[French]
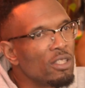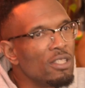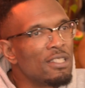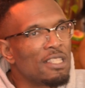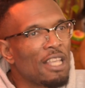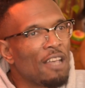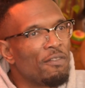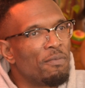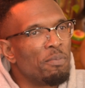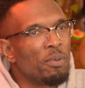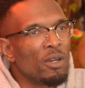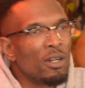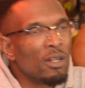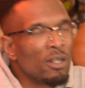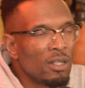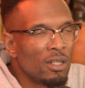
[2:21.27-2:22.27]
qui ne savent
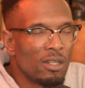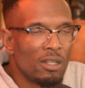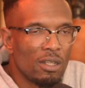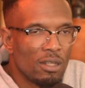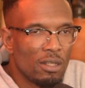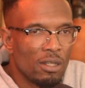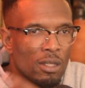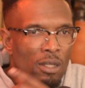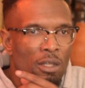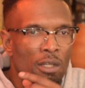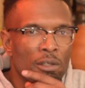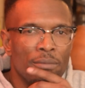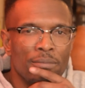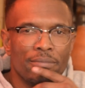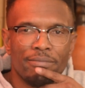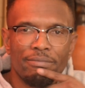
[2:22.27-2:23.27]
pas,
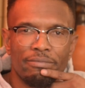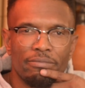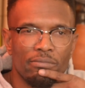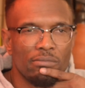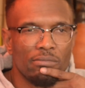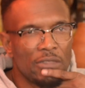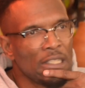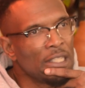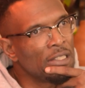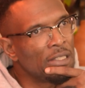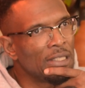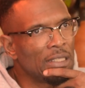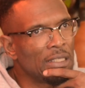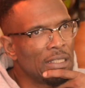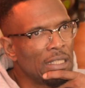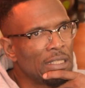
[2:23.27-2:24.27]
euh,
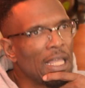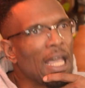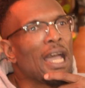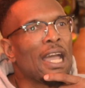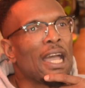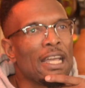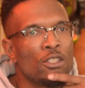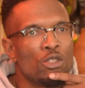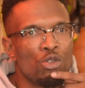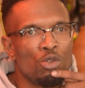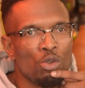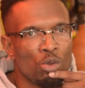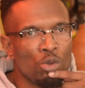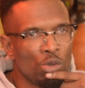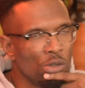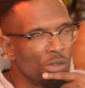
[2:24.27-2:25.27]
tu étais à
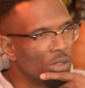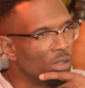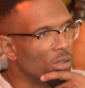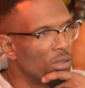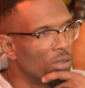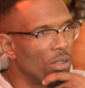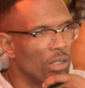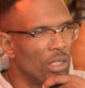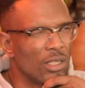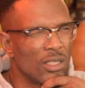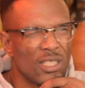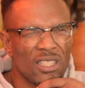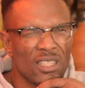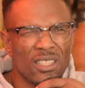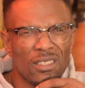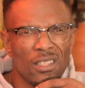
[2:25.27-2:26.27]
radio.
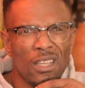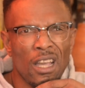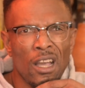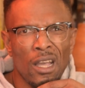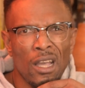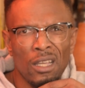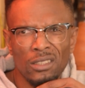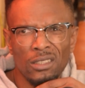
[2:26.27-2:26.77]
C'est quand.